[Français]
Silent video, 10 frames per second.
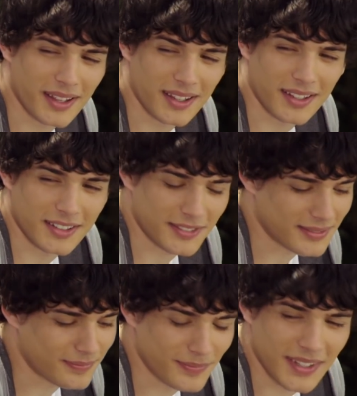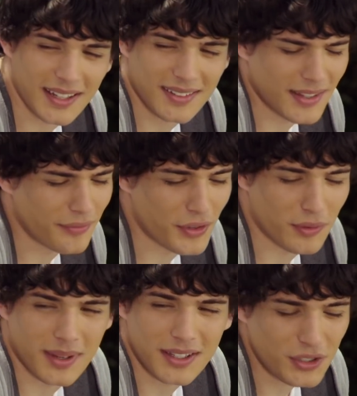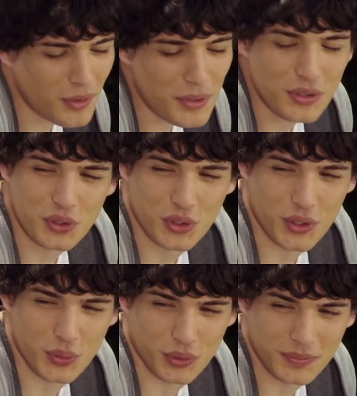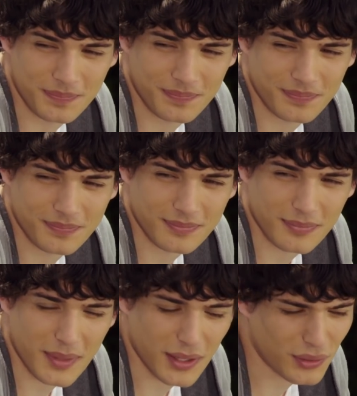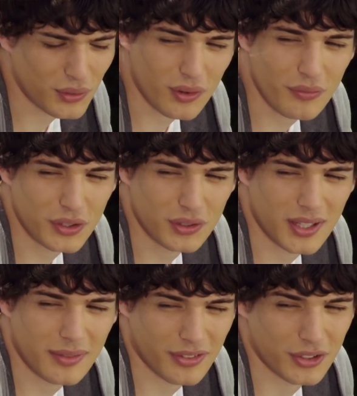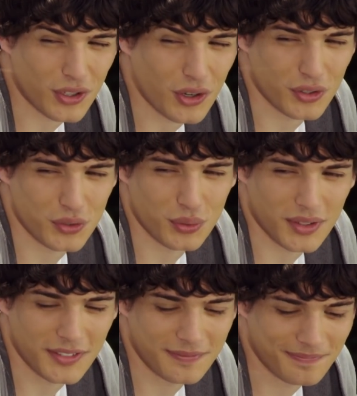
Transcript: te dire, Maggie C'est gentil de proposer, mais j'ai pas besoin de ton aide. Je suis convaincu d'avoir fait ce qu'il fallait.